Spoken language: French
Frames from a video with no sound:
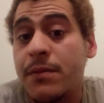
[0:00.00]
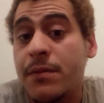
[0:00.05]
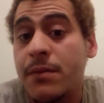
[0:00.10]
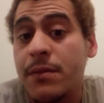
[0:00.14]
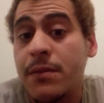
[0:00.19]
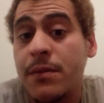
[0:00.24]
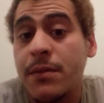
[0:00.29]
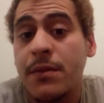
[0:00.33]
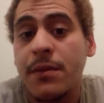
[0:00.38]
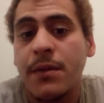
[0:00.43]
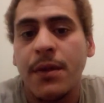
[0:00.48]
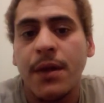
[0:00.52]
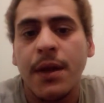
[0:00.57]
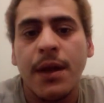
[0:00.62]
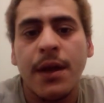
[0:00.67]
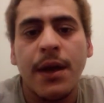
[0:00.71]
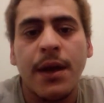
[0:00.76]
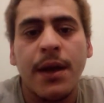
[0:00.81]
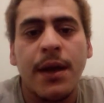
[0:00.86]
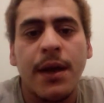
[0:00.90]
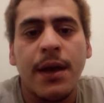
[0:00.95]
Entre
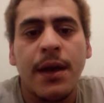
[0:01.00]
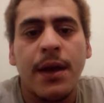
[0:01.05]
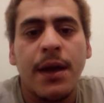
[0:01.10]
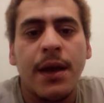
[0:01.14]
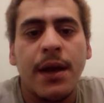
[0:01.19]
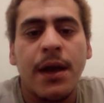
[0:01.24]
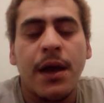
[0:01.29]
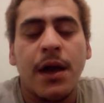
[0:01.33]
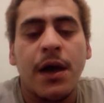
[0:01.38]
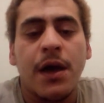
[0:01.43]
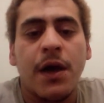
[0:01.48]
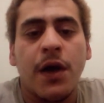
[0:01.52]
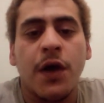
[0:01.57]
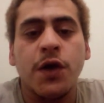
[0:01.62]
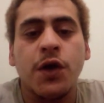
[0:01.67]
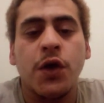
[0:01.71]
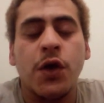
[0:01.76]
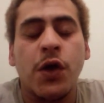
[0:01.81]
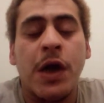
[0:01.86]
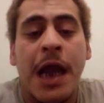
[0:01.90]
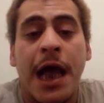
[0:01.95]
l'argent
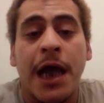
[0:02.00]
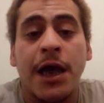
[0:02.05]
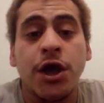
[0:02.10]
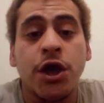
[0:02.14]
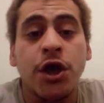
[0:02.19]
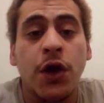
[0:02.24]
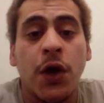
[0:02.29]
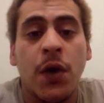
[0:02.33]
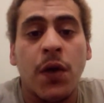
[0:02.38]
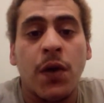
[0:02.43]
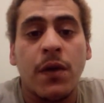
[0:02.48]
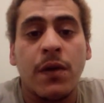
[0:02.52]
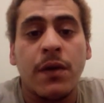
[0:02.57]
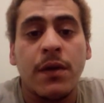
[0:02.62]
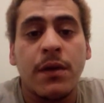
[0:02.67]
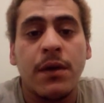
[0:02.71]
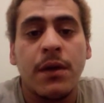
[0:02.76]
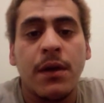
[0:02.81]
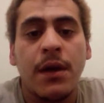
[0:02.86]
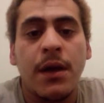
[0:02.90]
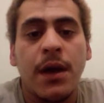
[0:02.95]
et la
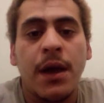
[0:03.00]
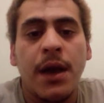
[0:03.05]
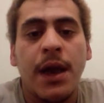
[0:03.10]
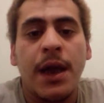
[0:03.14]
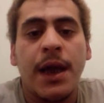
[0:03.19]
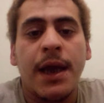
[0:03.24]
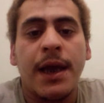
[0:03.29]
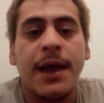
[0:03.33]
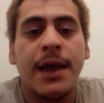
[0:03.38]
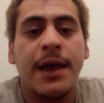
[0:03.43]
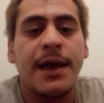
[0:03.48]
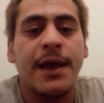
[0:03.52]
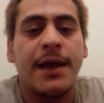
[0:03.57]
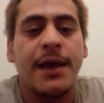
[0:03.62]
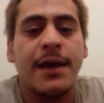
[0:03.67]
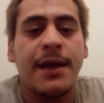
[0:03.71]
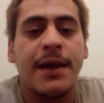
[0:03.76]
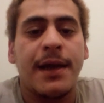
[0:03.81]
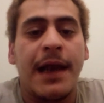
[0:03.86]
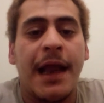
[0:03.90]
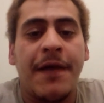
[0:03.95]
famille,
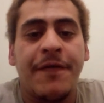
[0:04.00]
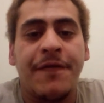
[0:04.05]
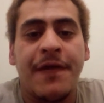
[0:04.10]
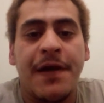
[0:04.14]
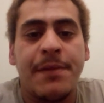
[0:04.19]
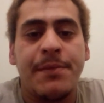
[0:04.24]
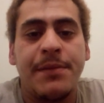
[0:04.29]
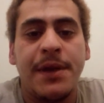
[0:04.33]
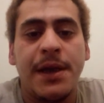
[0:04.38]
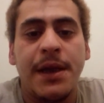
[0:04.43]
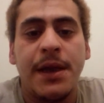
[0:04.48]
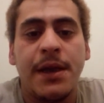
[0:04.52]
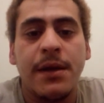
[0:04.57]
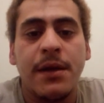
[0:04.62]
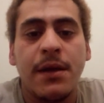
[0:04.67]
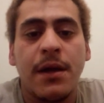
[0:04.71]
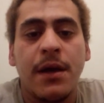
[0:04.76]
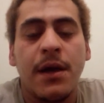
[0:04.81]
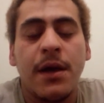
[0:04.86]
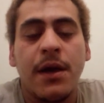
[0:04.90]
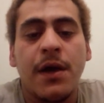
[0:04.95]
moi personnellement,
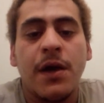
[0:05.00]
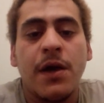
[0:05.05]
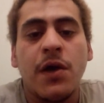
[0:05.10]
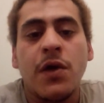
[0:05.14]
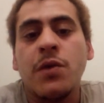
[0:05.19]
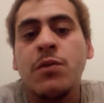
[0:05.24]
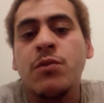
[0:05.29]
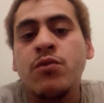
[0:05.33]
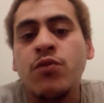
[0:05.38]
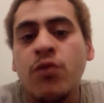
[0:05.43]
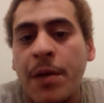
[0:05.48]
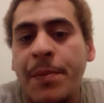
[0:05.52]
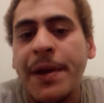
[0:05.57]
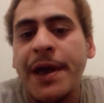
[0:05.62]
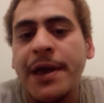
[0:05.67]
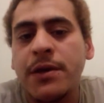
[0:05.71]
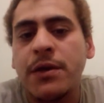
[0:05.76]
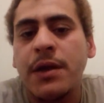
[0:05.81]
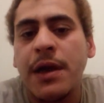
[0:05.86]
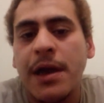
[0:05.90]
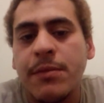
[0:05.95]
je vous conseille la
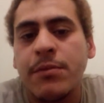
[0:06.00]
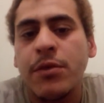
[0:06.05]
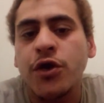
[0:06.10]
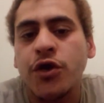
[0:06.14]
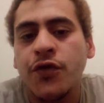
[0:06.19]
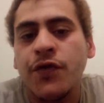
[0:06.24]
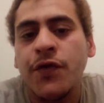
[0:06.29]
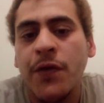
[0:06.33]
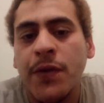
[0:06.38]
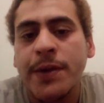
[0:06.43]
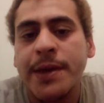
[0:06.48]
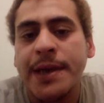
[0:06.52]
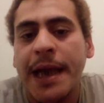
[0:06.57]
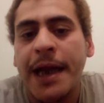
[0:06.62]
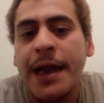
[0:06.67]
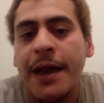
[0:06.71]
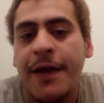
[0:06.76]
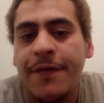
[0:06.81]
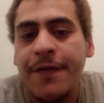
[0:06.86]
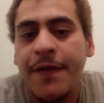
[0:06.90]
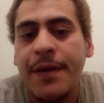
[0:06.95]
famille.
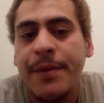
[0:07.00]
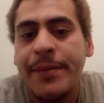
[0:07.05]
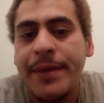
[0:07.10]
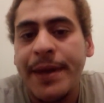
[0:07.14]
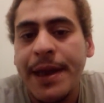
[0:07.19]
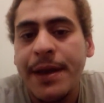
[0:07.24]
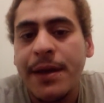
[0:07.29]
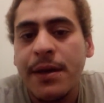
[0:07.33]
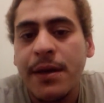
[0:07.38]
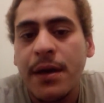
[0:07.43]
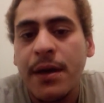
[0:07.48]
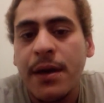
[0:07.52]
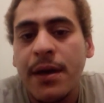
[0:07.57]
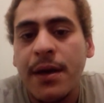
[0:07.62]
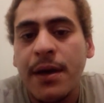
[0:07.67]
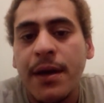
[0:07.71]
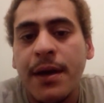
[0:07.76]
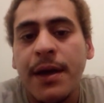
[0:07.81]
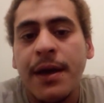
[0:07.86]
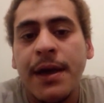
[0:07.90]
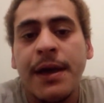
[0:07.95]
Maintenant, si vous avez des
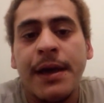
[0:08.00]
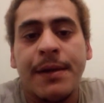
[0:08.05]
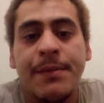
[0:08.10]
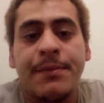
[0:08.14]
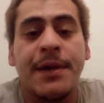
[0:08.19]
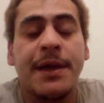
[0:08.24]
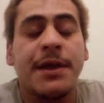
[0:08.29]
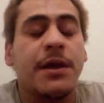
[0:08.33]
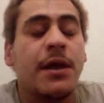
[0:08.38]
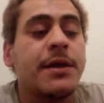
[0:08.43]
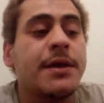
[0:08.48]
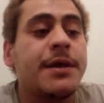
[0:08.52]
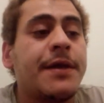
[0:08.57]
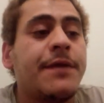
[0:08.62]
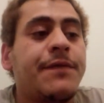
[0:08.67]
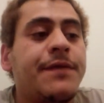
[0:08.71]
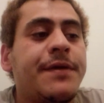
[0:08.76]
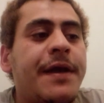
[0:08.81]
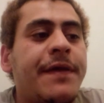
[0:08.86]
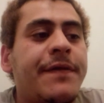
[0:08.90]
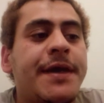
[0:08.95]
difficultés
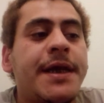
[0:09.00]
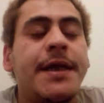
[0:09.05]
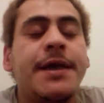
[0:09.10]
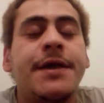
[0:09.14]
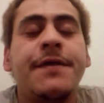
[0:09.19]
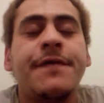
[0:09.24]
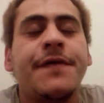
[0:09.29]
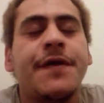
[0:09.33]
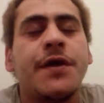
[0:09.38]
financières énormes,